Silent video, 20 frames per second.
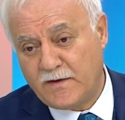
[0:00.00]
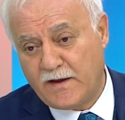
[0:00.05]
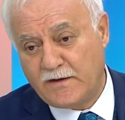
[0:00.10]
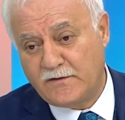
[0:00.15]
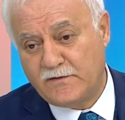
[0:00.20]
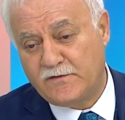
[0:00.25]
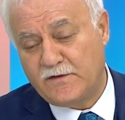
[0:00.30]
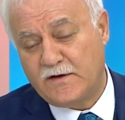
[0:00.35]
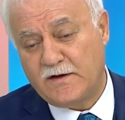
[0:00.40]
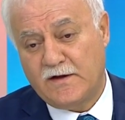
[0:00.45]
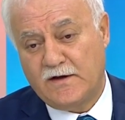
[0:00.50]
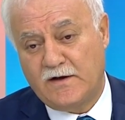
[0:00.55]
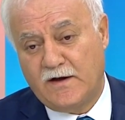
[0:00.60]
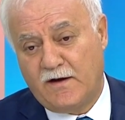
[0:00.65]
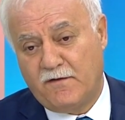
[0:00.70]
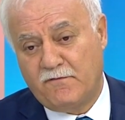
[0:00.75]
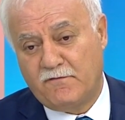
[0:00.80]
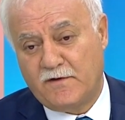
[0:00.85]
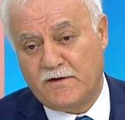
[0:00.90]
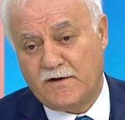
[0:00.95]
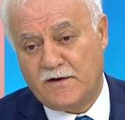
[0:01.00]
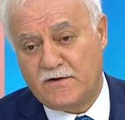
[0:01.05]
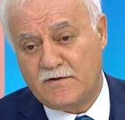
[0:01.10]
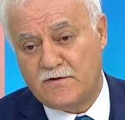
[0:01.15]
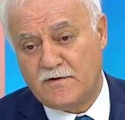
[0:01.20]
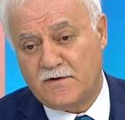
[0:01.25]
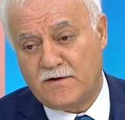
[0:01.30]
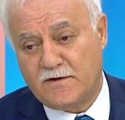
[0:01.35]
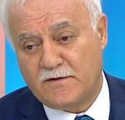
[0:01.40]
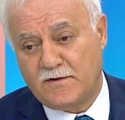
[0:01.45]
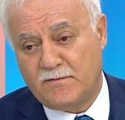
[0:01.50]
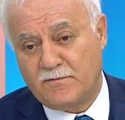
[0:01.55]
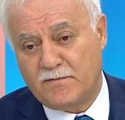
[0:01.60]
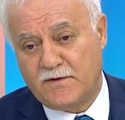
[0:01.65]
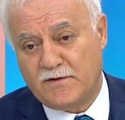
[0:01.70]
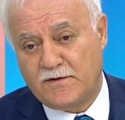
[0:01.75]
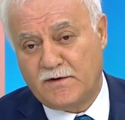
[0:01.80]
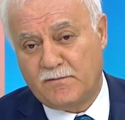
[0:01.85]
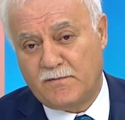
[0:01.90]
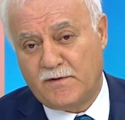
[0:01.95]
kendisine ilham verilen
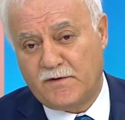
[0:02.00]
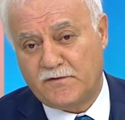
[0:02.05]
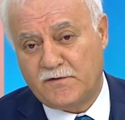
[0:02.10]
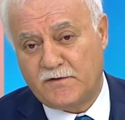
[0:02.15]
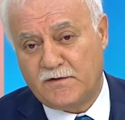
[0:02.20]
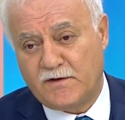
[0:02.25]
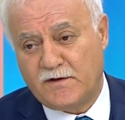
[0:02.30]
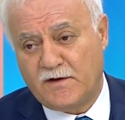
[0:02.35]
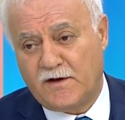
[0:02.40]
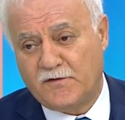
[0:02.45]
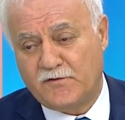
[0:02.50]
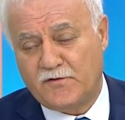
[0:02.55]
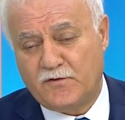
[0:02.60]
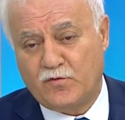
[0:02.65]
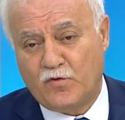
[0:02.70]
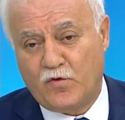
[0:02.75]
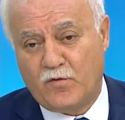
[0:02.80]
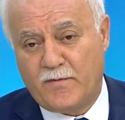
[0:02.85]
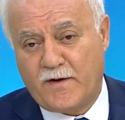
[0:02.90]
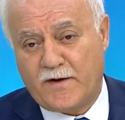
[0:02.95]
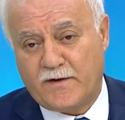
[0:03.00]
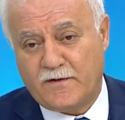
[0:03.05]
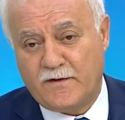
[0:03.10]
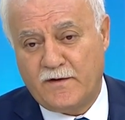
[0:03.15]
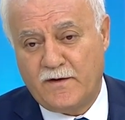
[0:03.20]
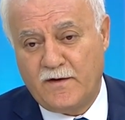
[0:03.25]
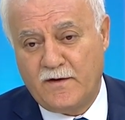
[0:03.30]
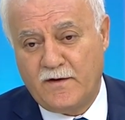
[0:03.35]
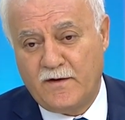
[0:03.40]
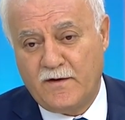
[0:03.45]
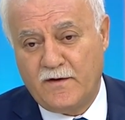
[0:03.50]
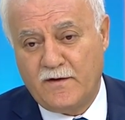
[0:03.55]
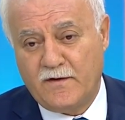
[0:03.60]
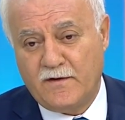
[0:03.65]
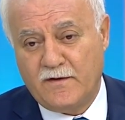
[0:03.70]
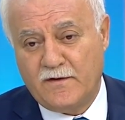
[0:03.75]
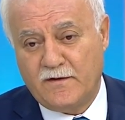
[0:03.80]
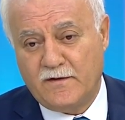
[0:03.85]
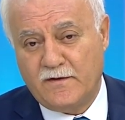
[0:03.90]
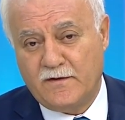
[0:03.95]
kişilerden birinden bahsederken Hazreti Ömer
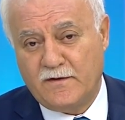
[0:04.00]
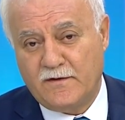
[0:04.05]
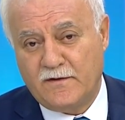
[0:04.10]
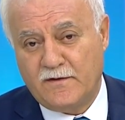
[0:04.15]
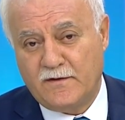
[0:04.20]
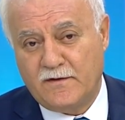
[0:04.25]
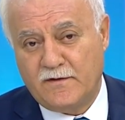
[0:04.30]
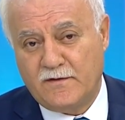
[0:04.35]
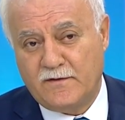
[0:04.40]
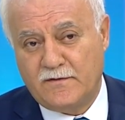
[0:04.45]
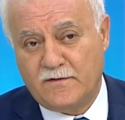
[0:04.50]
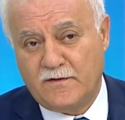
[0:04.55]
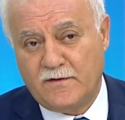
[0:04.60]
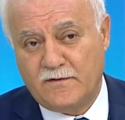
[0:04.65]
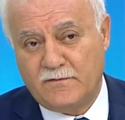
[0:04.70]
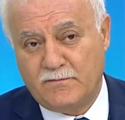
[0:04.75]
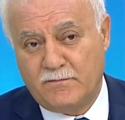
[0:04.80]
e,